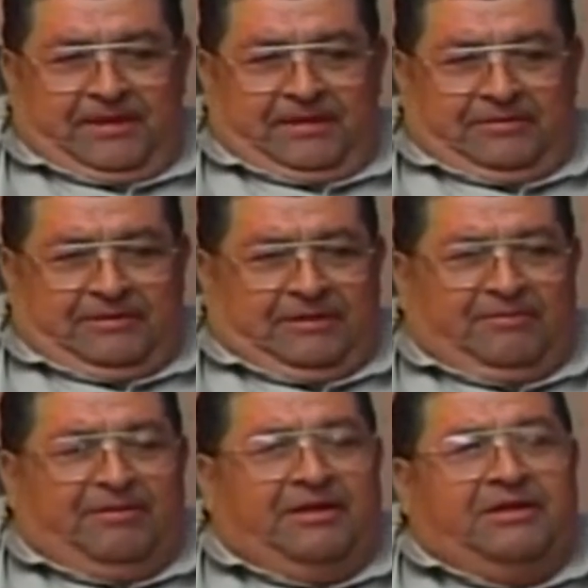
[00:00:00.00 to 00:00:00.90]
De tal
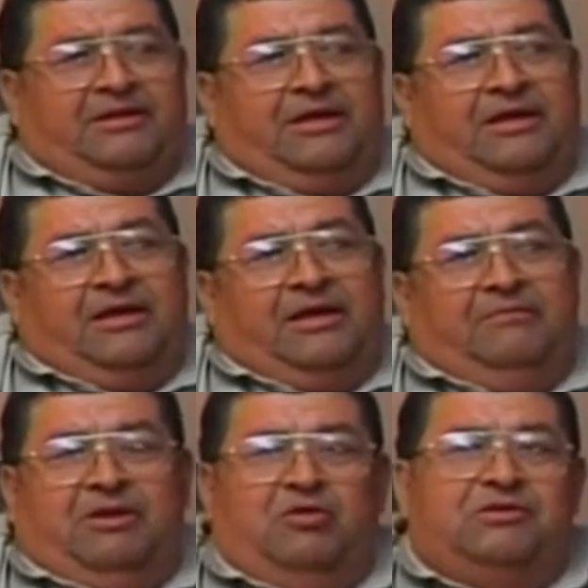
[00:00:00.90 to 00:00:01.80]
manera que
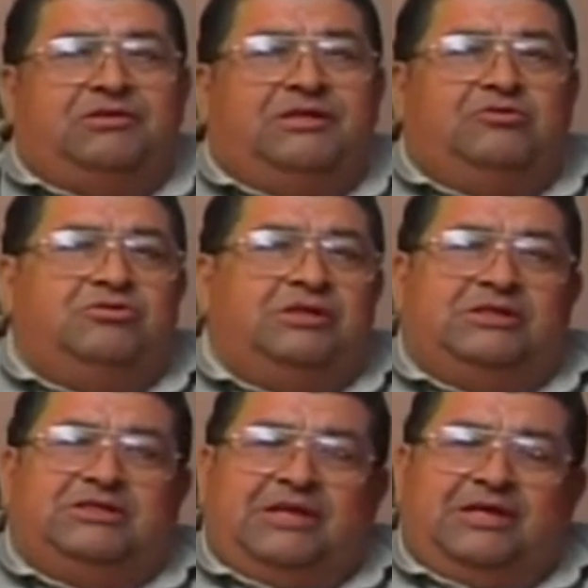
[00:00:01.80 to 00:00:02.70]
en
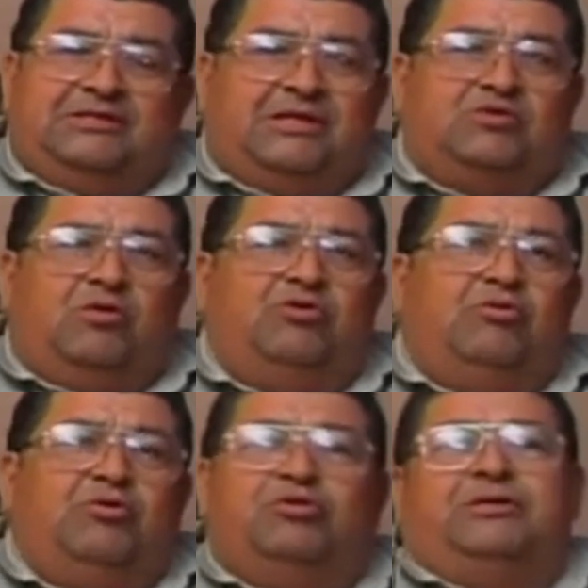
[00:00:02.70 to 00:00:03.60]
1916, que es cuando
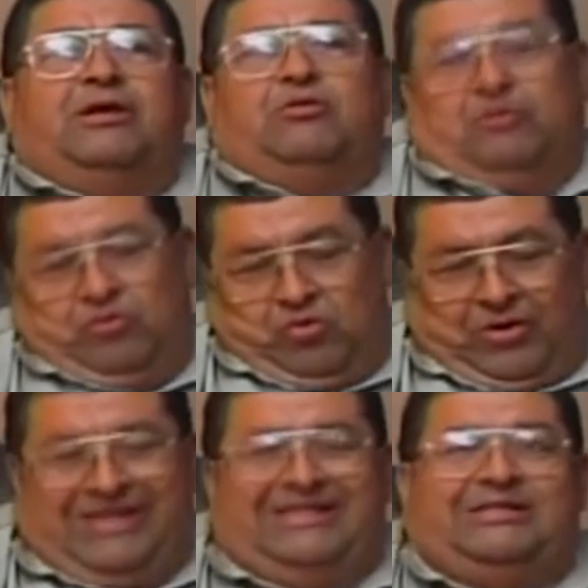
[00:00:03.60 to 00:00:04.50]
brota o,
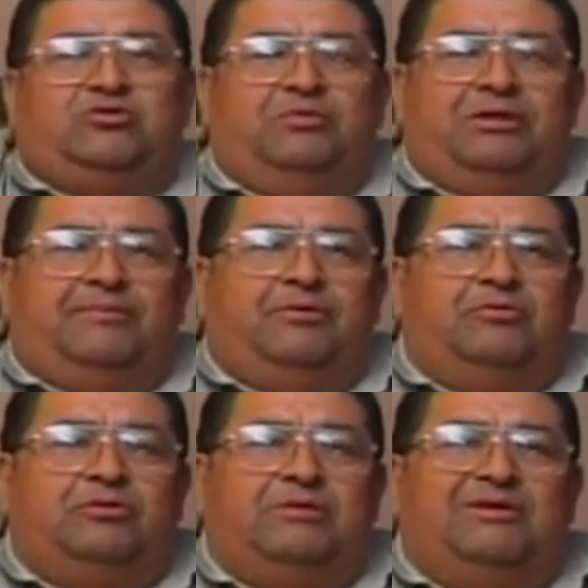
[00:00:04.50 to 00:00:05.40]
o inicia su vida
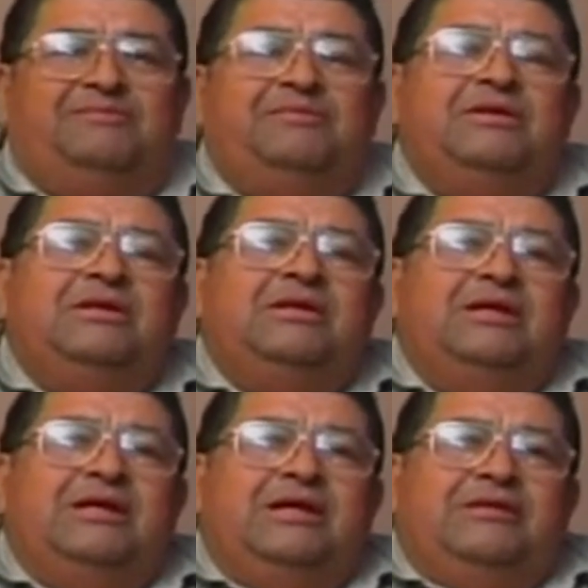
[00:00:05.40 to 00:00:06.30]
productiva,
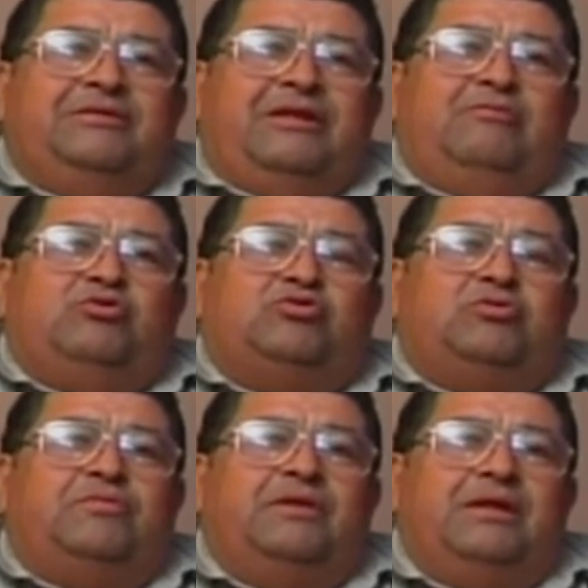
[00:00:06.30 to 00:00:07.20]
tenemos
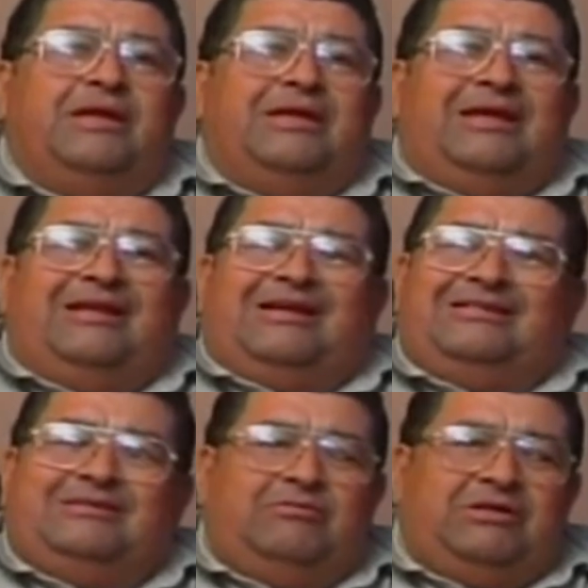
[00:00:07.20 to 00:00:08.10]
que
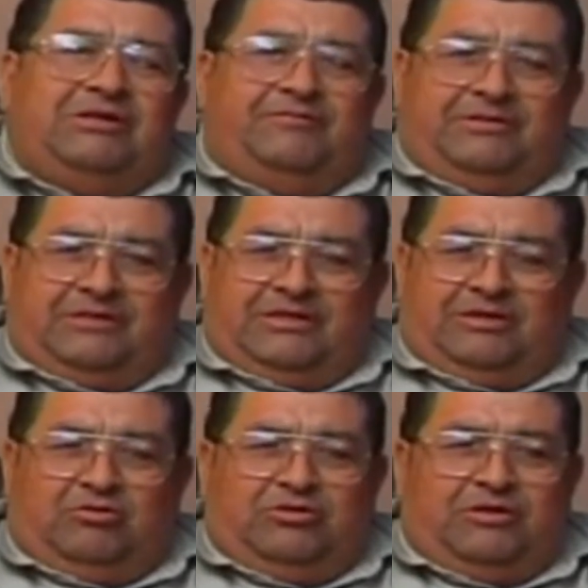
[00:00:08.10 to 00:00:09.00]
alcanza unas cifras que se
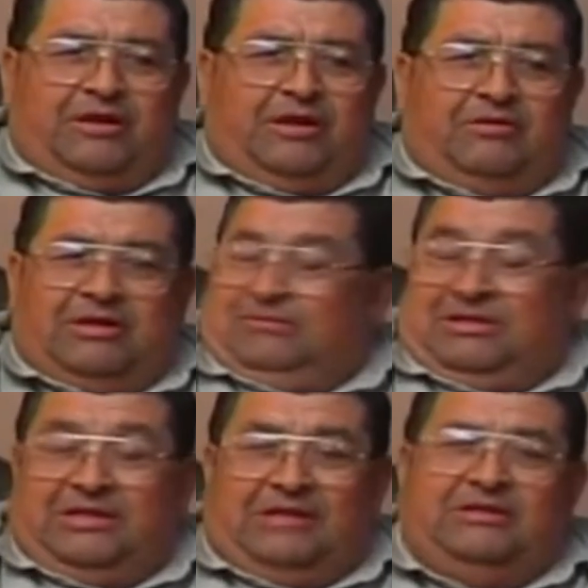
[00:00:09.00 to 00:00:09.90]
consideran las
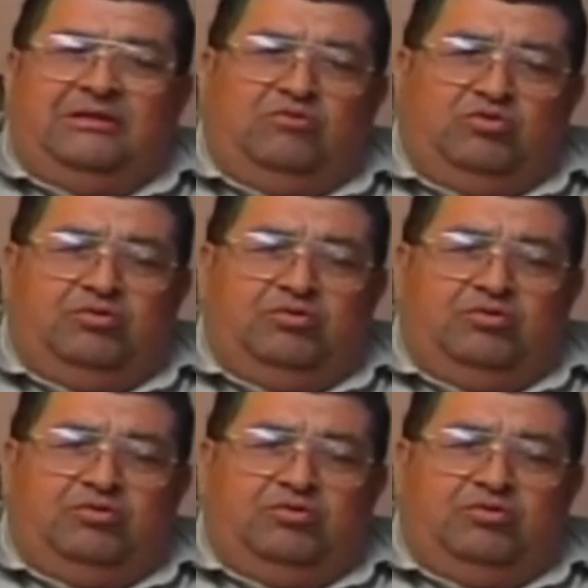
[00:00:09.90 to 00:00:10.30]
más grandes del mundo